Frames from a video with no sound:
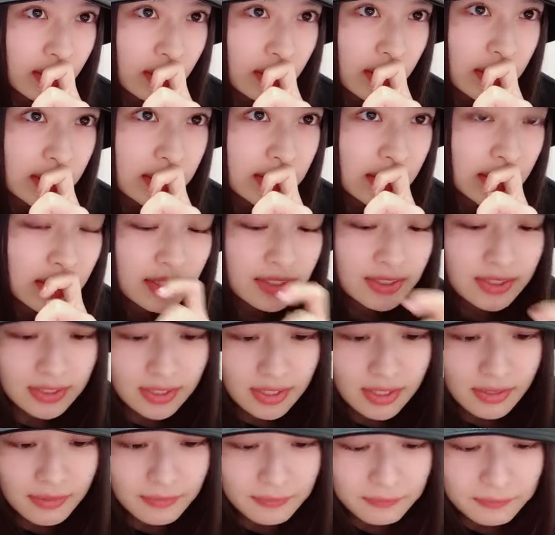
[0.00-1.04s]
と明日です
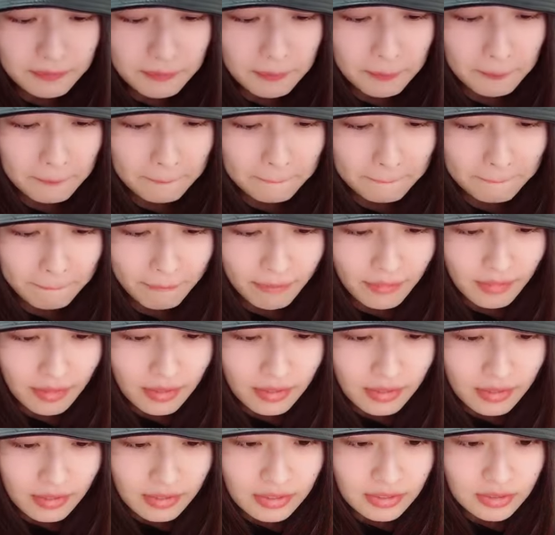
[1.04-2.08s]
ね。
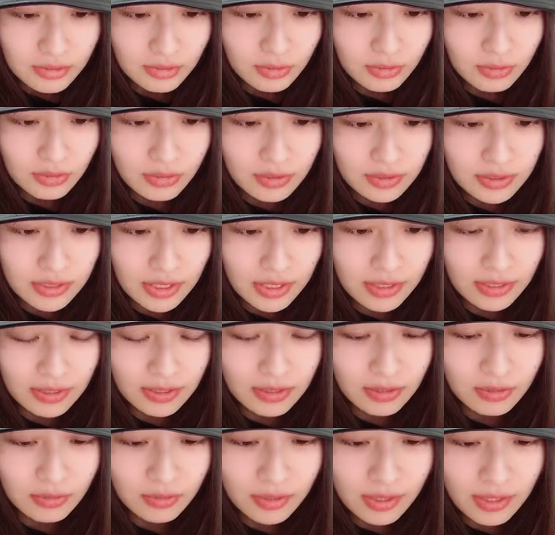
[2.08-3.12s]
そう
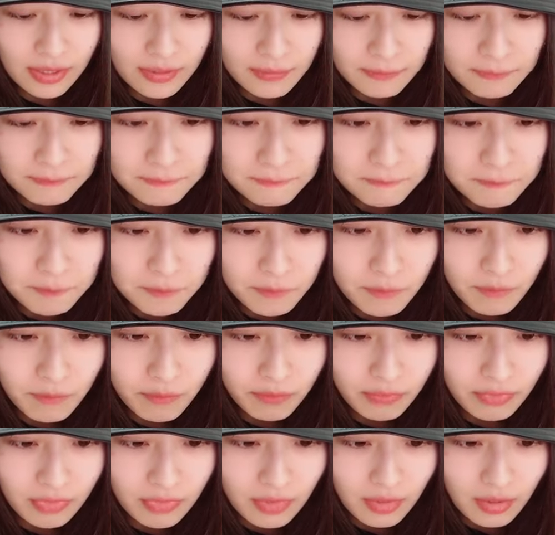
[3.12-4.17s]
サンリオね、
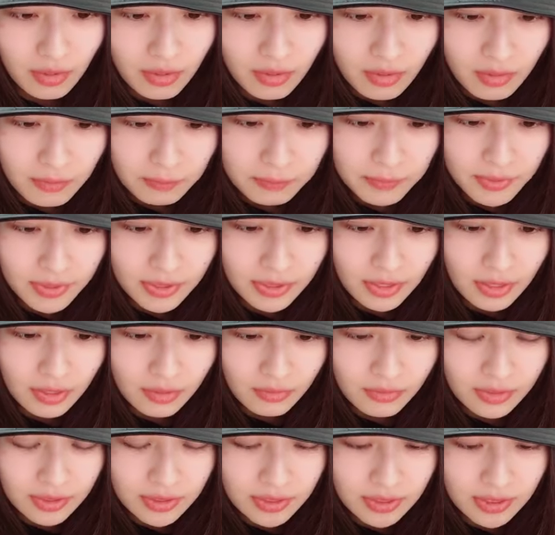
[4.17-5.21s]
みんな
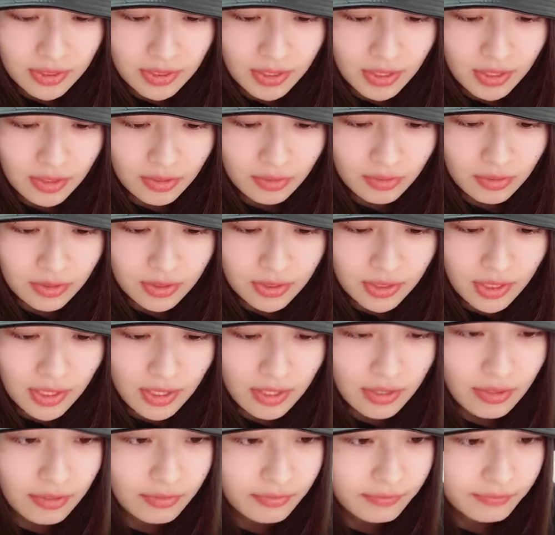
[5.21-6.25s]
忘れないように
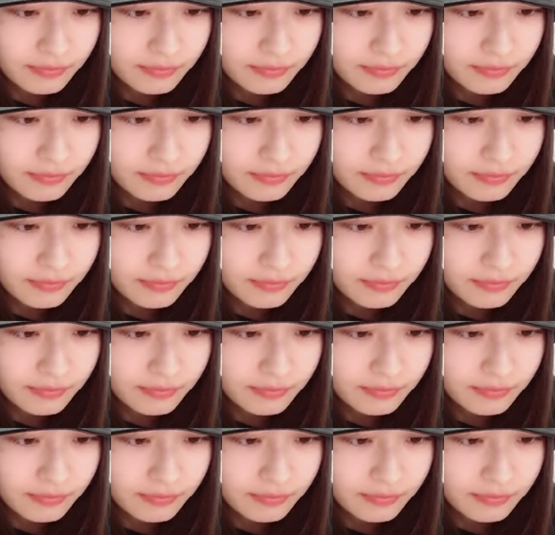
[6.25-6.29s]
ね